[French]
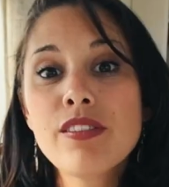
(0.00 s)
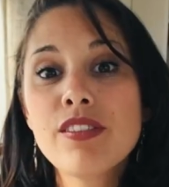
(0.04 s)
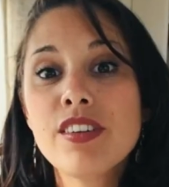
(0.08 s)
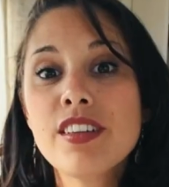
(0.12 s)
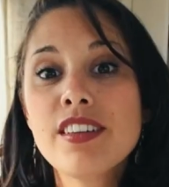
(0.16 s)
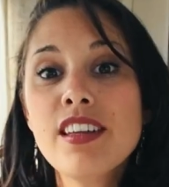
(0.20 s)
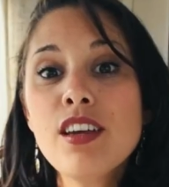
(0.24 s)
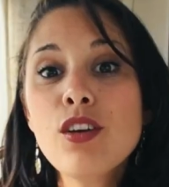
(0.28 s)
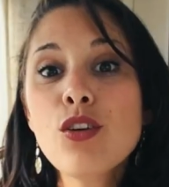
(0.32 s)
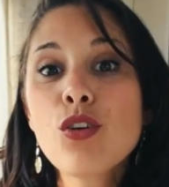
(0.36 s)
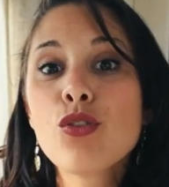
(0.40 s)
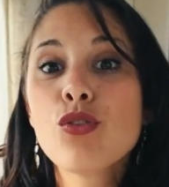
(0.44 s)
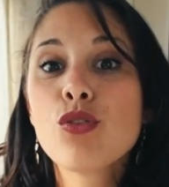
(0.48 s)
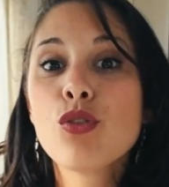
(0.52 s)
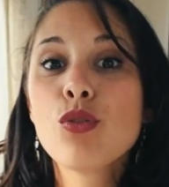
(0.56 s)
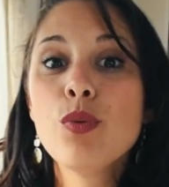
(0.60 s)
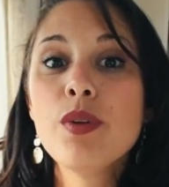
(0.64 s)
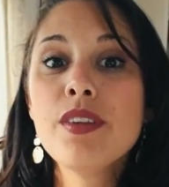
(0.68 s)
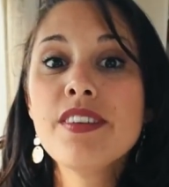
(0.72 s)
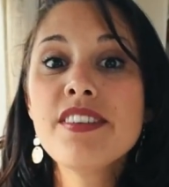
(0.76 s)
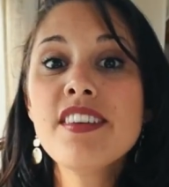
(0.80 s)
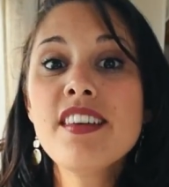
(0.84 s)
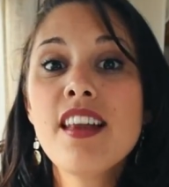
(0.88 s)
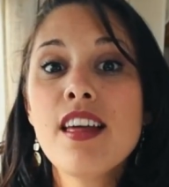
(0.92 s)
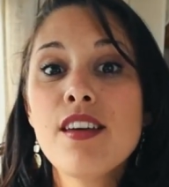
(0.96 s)
éviter que
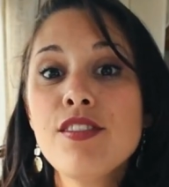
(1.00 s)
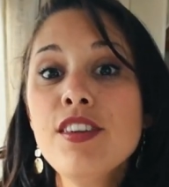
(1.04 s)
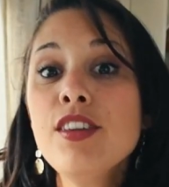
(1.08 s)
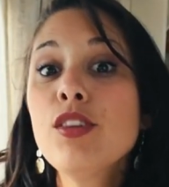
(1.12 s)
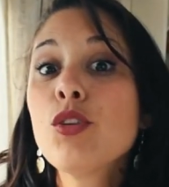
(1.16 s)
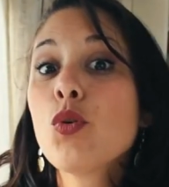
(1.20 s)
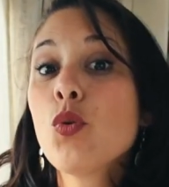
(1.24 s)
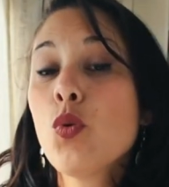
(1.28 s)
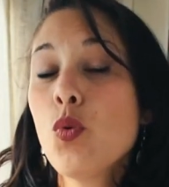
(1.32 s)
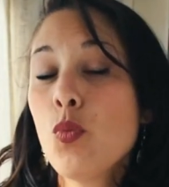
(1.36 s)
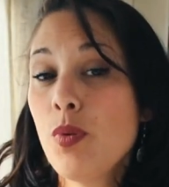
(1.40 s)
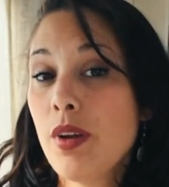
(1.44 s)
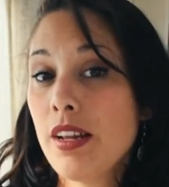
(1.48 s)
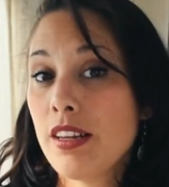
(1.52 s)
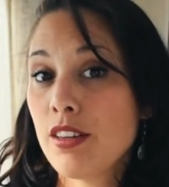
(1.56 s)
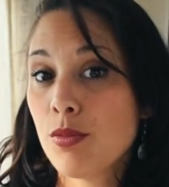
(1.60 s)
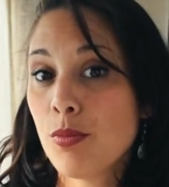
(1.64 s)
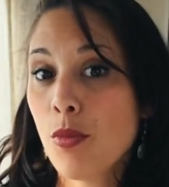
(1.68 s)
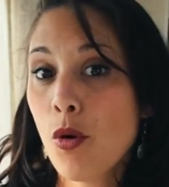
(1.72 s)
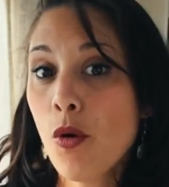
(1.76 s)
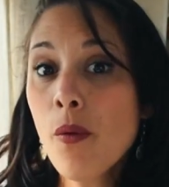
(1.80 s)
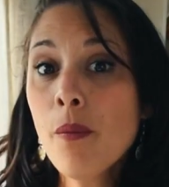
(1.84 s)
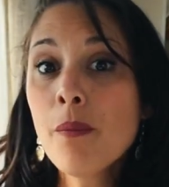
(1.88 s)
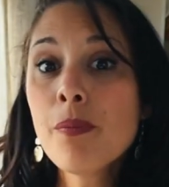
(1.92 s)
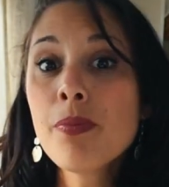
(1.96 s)
celui-ci la vide
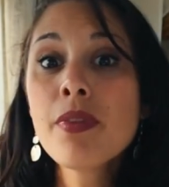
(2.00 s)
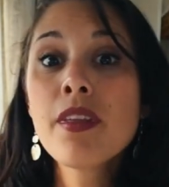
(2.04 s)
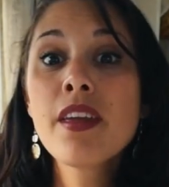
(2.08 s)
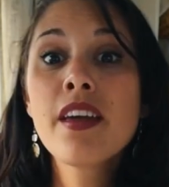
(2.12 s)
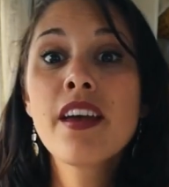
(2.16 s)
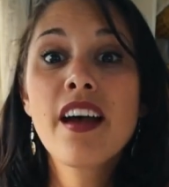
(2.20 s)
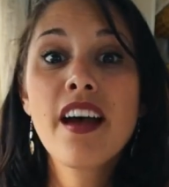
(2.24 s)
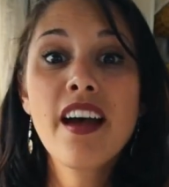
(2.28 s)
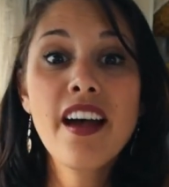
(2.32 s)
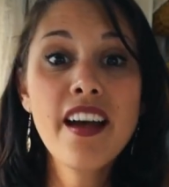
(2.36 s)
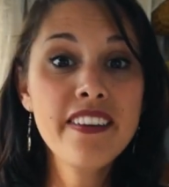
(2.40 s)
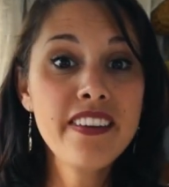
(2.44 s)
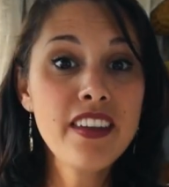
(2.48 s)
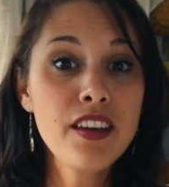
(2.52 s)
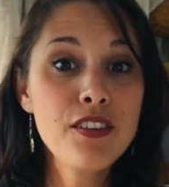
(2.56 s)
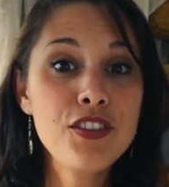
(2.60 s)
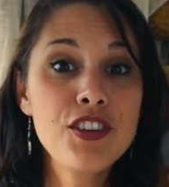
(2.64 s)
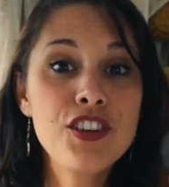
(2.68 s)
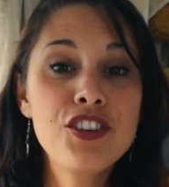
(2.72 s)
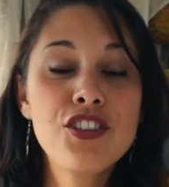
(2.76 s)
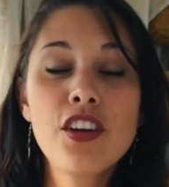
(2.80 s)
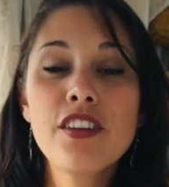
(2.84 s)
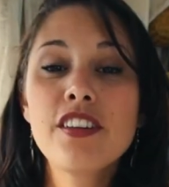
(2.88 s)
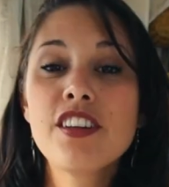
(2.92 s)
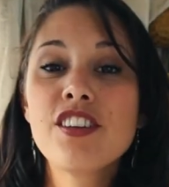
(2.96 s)
complètement, un
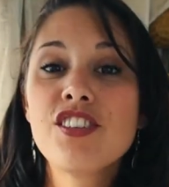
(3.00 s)
afficheur